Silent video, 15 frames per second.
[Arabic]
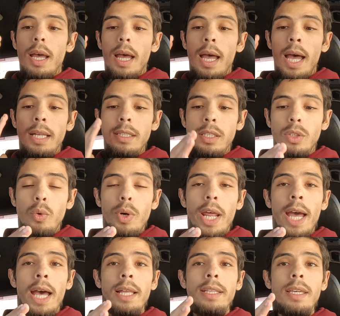هاد
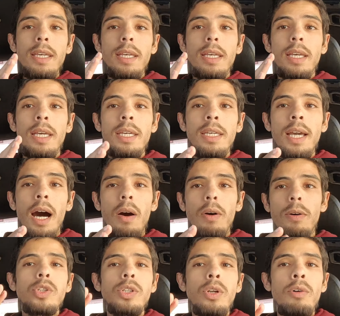الدوله هذه هي
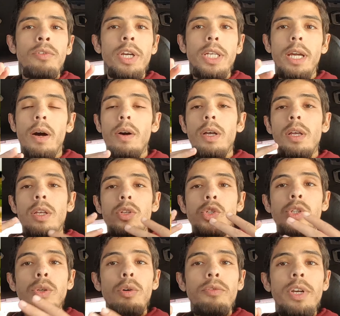سلوفينيا
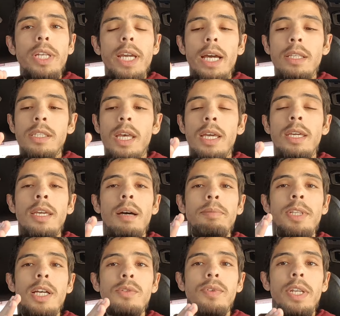سلوفينيا حتى هي
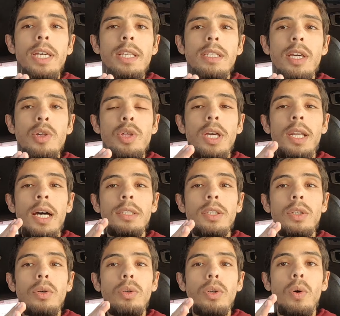بدات في الانتاج ديال هاد
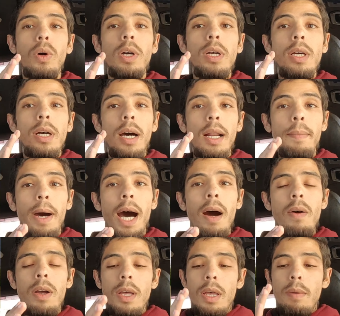الرونو
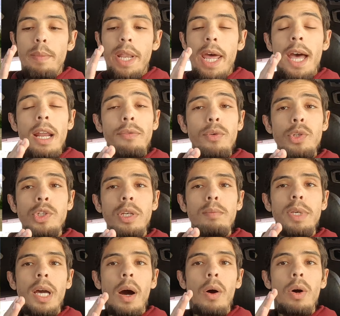4 من
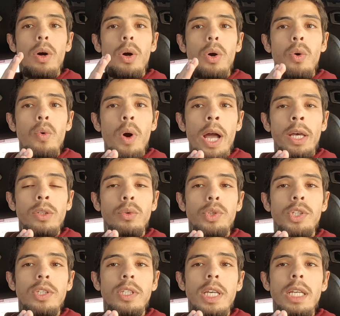
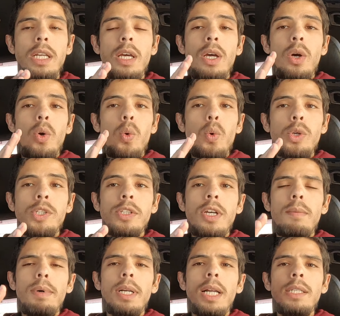1961
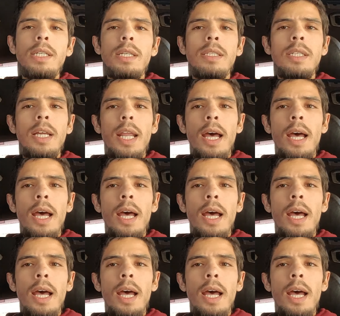واستمرت حتى